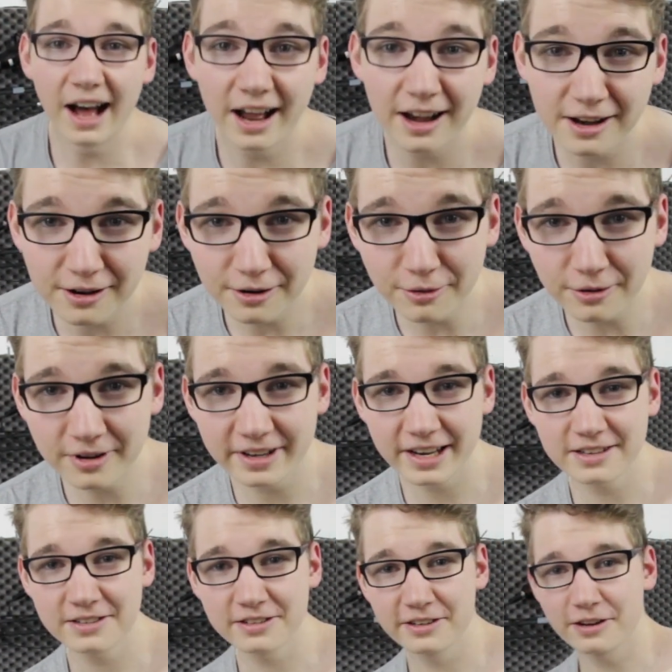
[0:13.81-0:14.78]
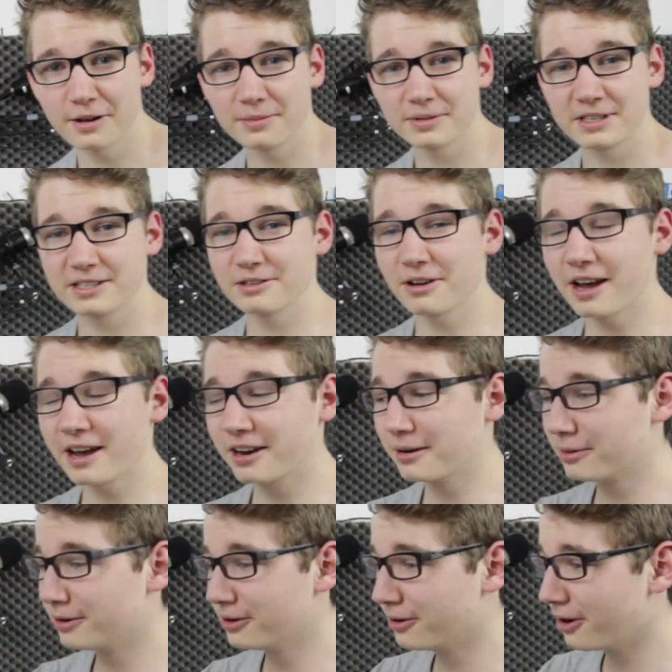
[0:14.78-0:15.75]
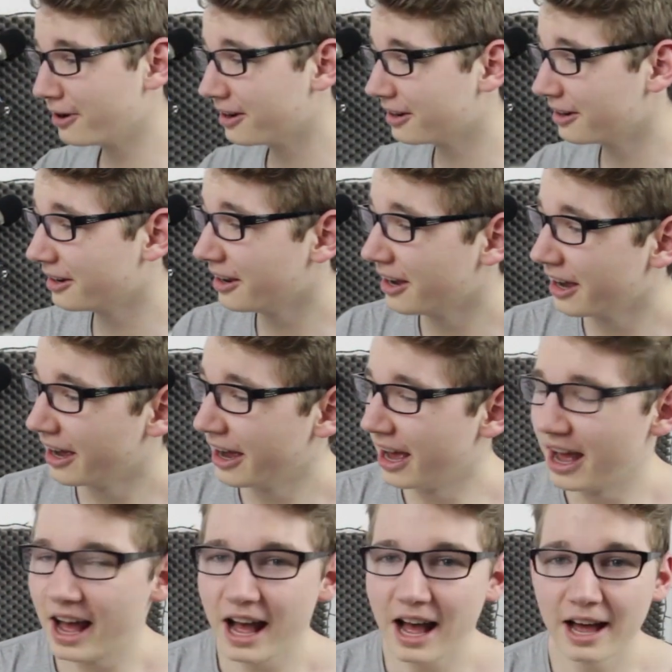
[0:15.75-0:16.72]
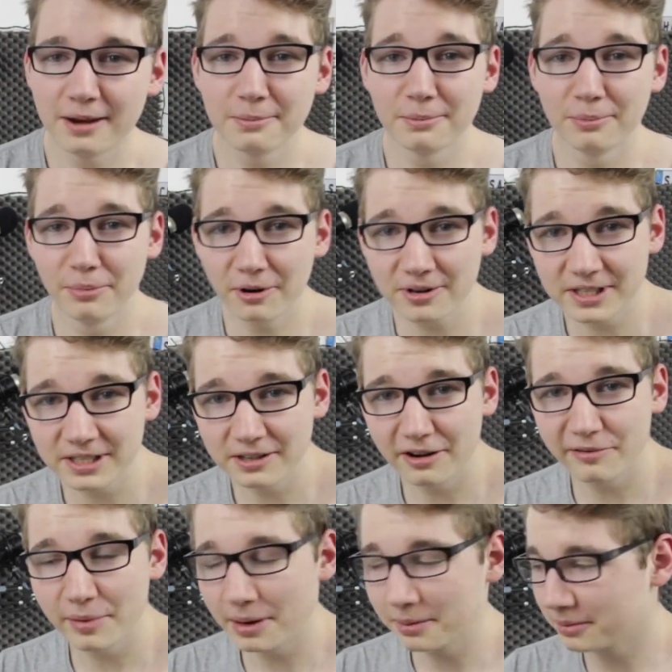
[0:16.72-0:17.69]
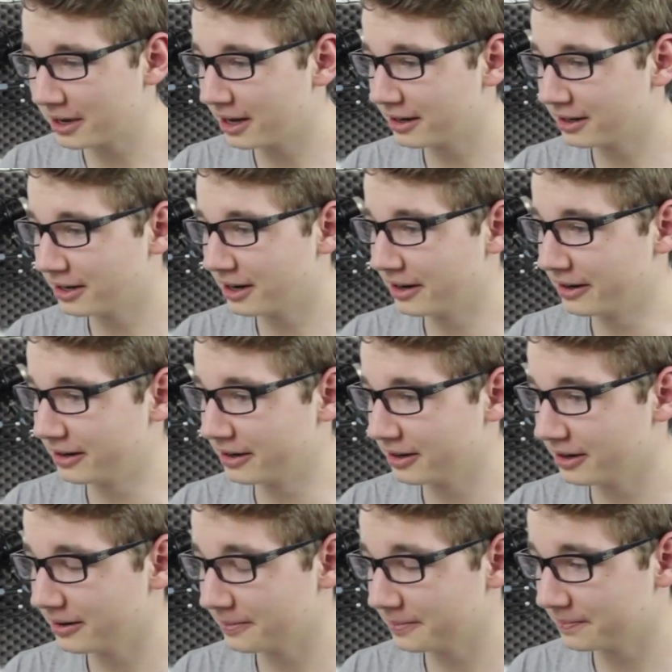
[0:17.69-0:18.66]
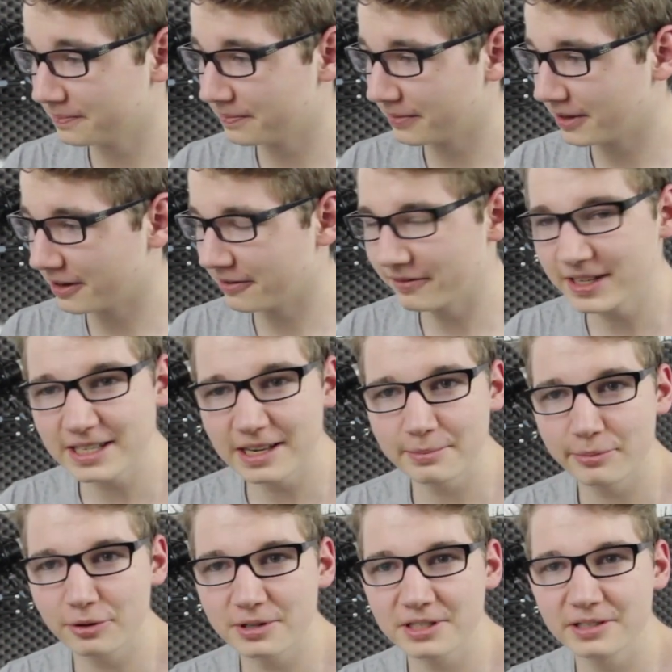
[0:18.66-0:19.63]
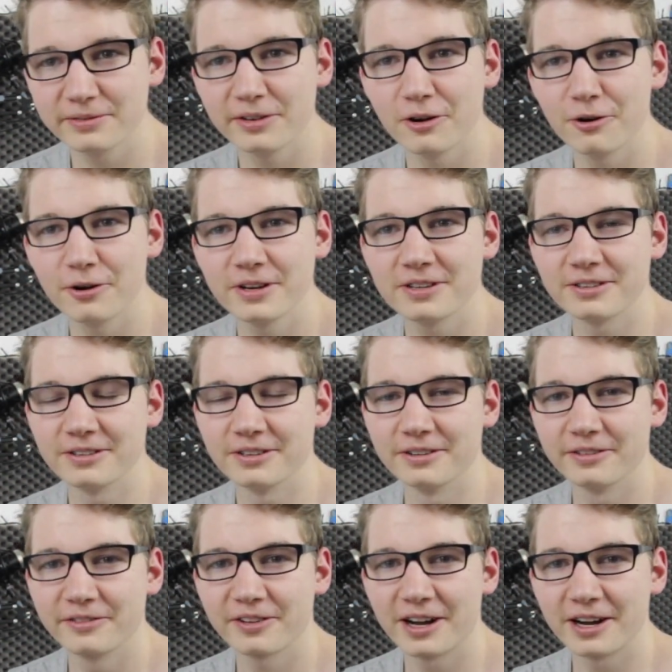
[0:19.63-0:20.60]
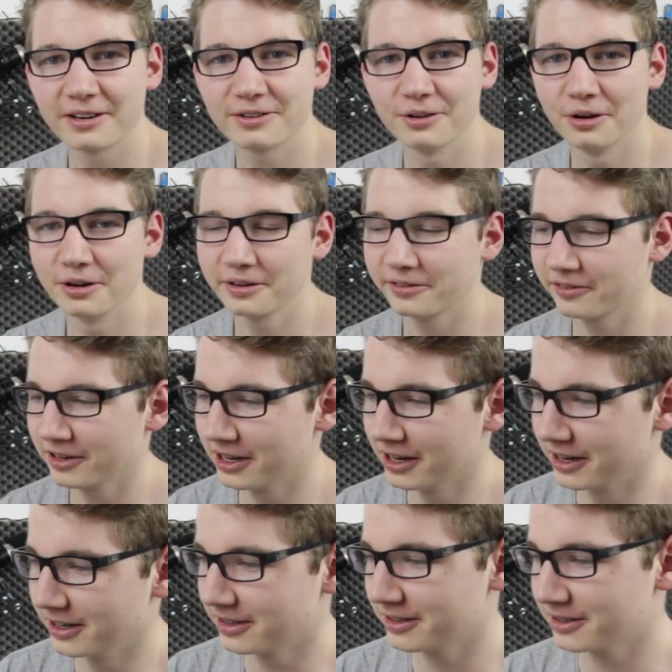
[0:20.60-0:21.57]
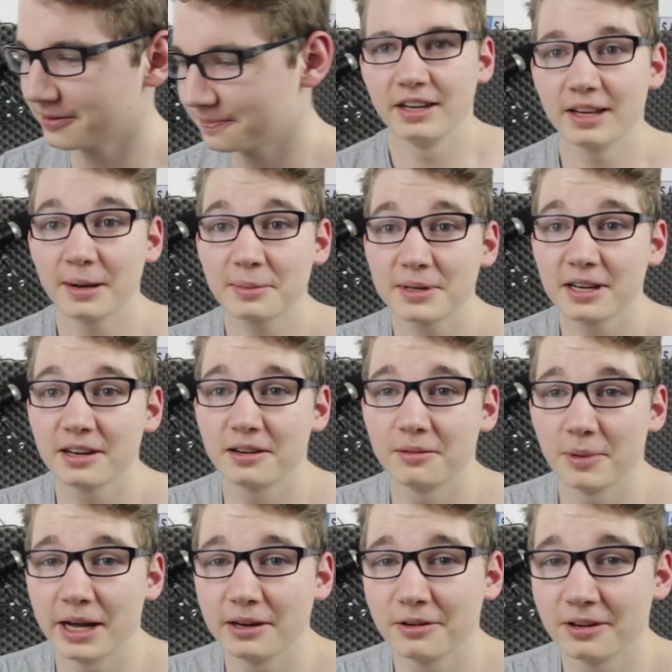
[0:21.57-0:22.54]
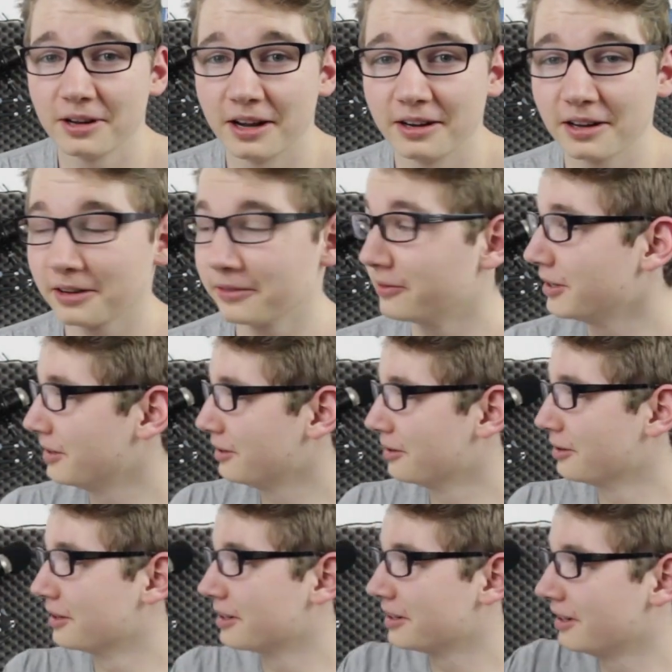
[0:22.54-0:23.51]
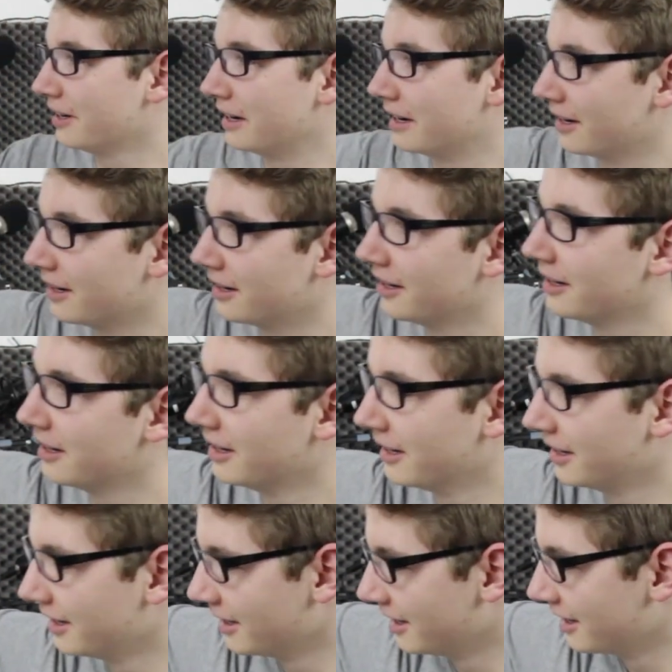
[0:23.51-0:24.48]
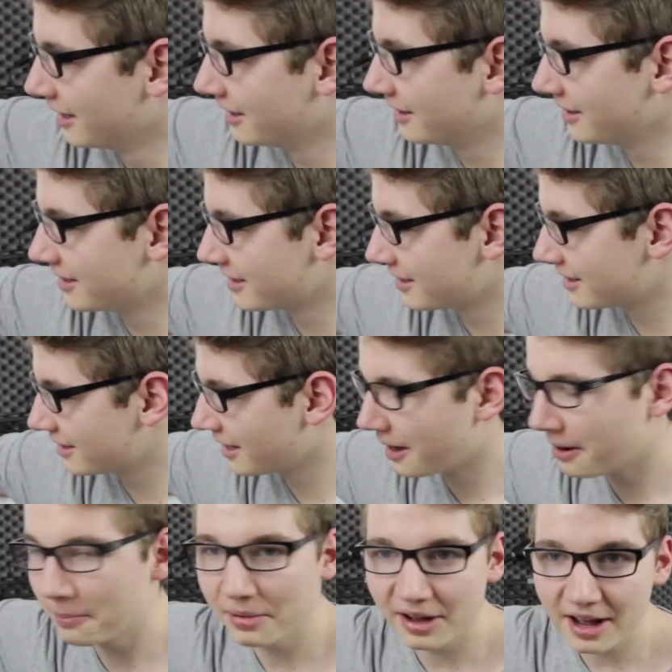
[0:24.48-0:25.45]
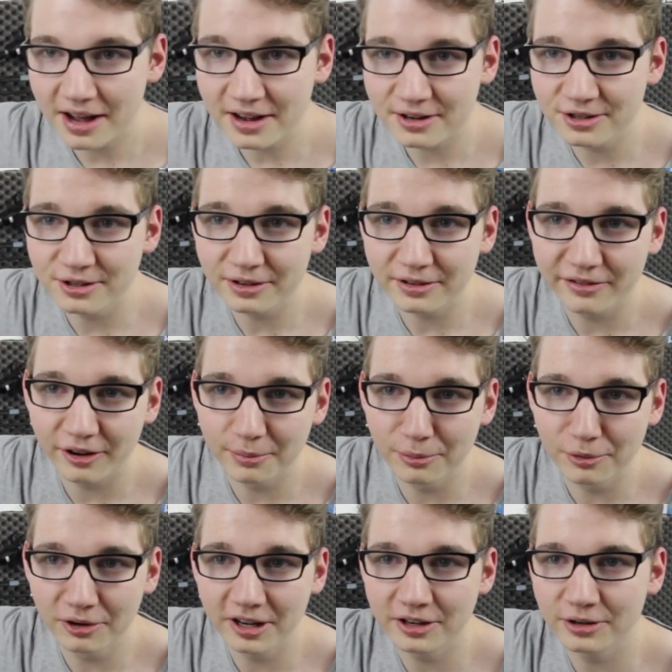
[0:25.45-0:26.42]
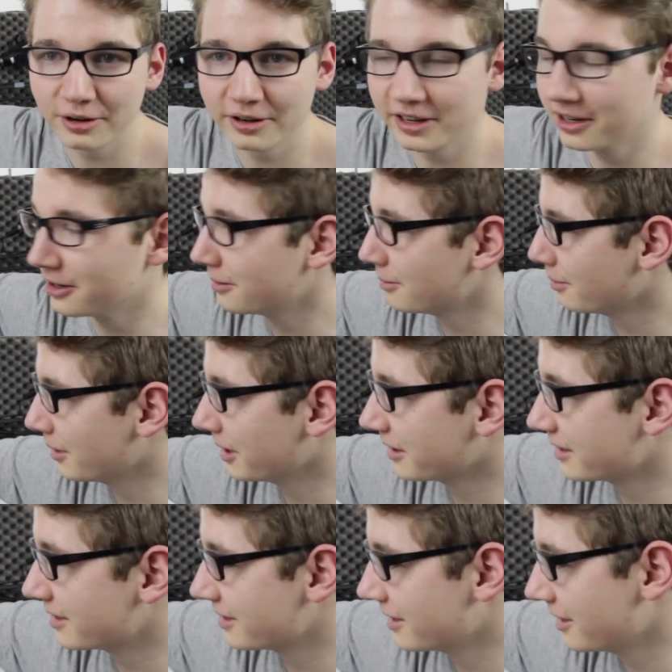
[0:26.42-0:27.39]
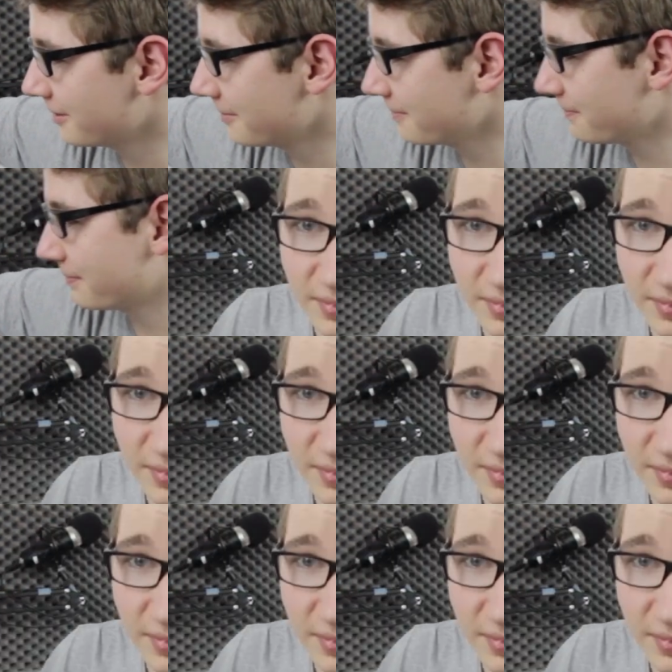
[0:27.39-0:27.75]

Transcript: Hallo und herzlich willkommen zu einem neuen Unboxing auf meinem Kanal. Ähm, was unboxen wir heute, fragt ihr euch vielleicht. Ihr habt ja in dem einen oder anderen Video dieses Prachtstück von Monitor hier hinten mal gesehen.